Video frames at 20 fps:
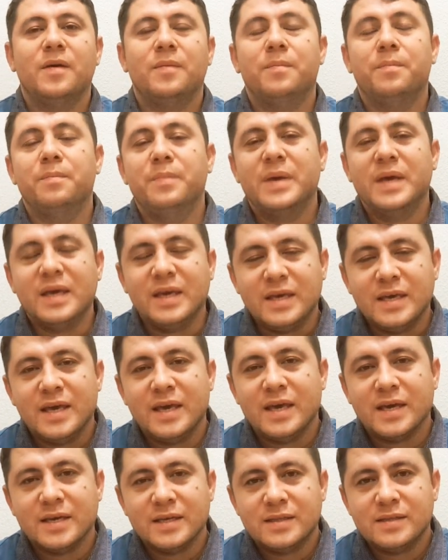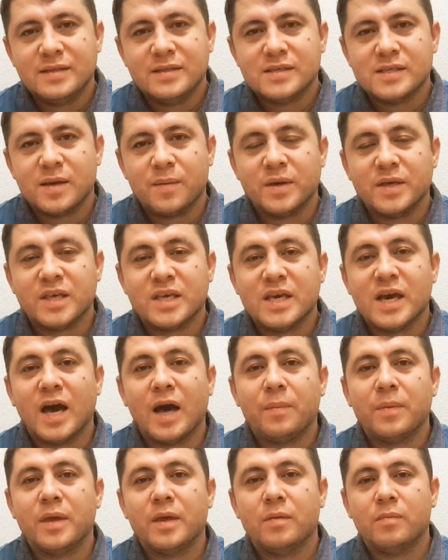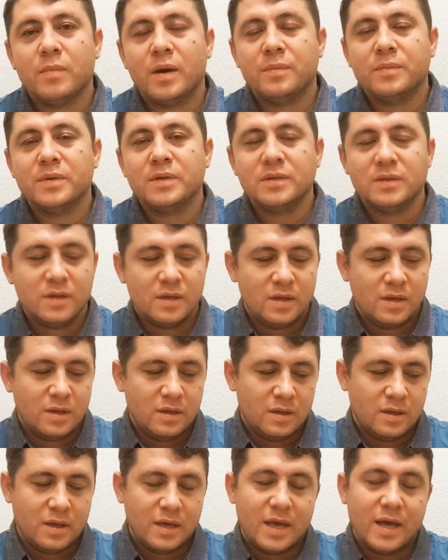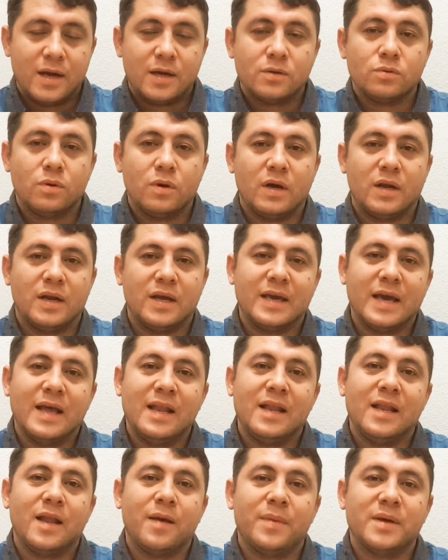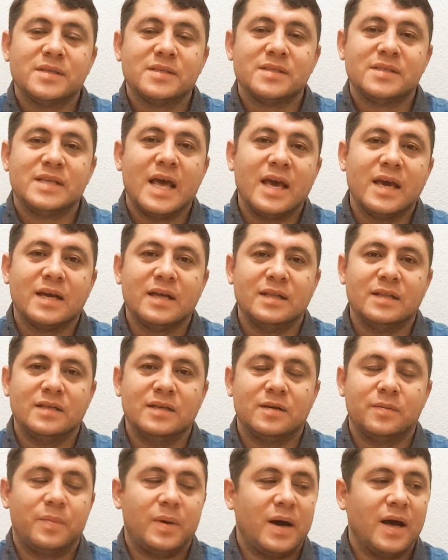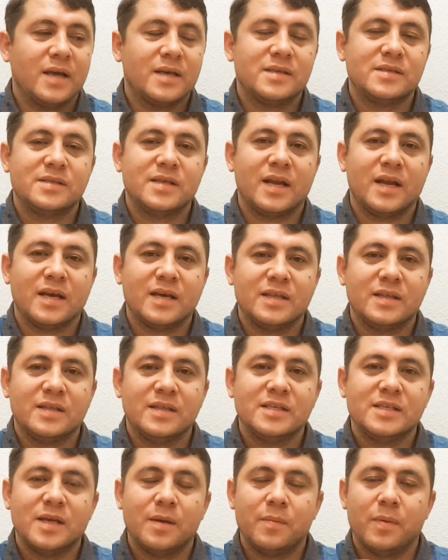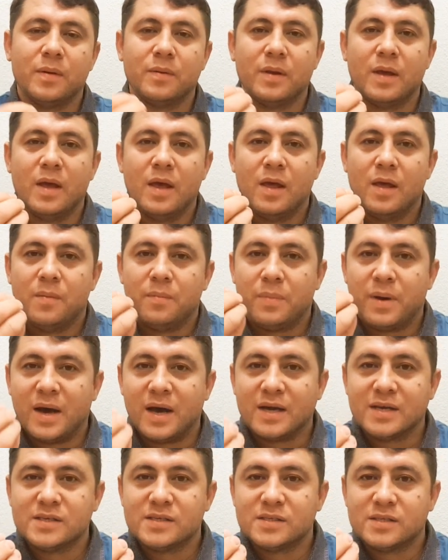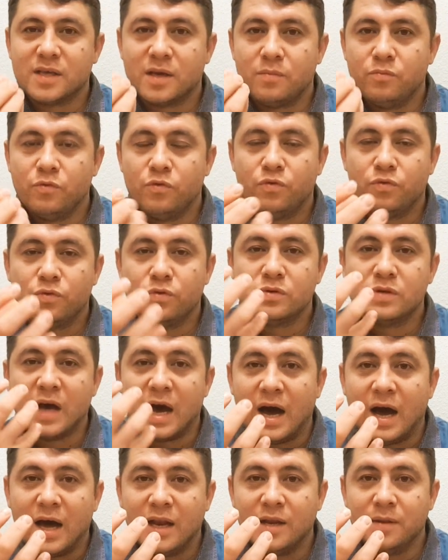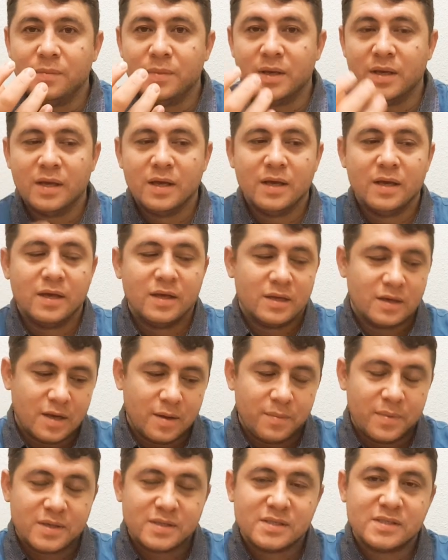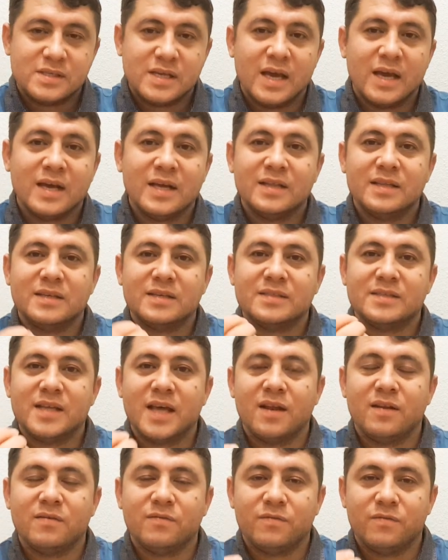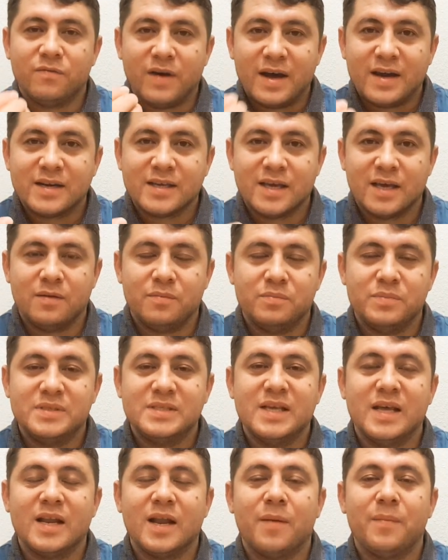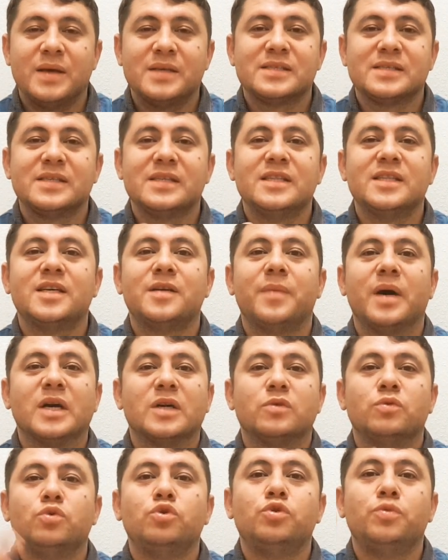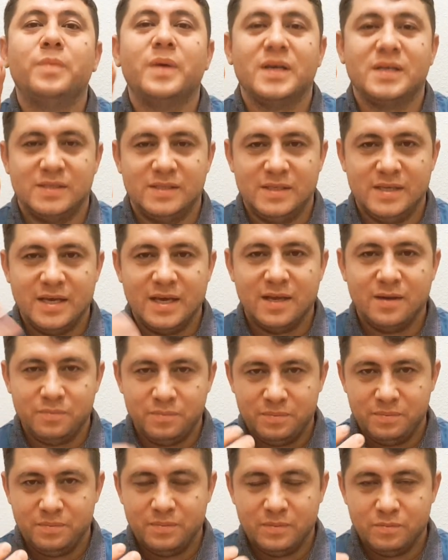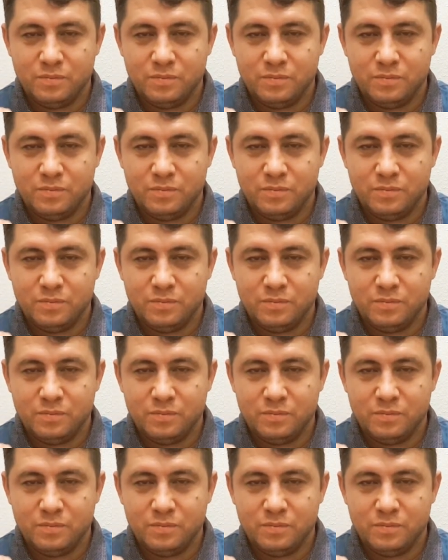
Mekke'ye gittiği zaman Kabe imamı Erdoğan'a gel namazı sen kıldır. Pakistan'a gittiği zaman Pakistan müftüsü alimi namazı sen kıldır sen varken bize namaz kıldırmak düşmez diyen